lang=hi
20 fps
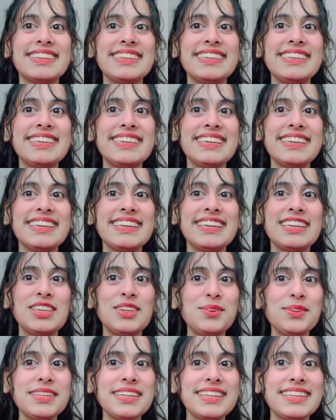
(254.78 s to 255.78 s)
ये
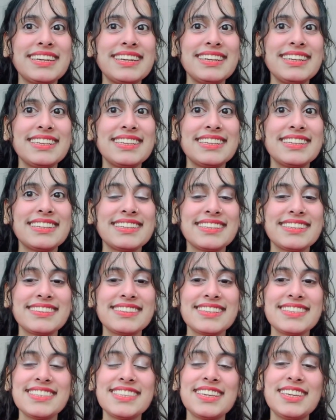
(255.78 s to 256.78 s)
क्यूट है ना
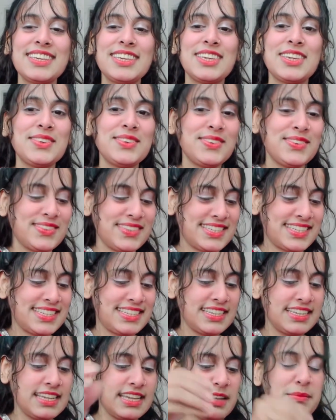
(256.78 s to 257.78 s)
क्यूट
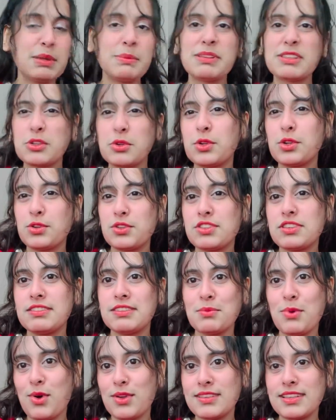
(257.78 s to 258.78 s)
मेरे पास क्यूट की
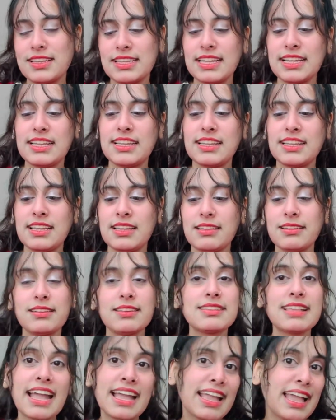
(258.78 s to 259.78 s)
चीज़ें बहुत ज़्यादा हैं
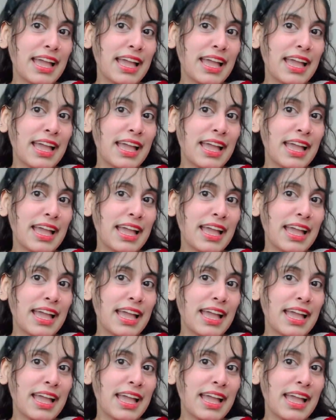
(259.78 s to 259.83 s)
बिकॉज आई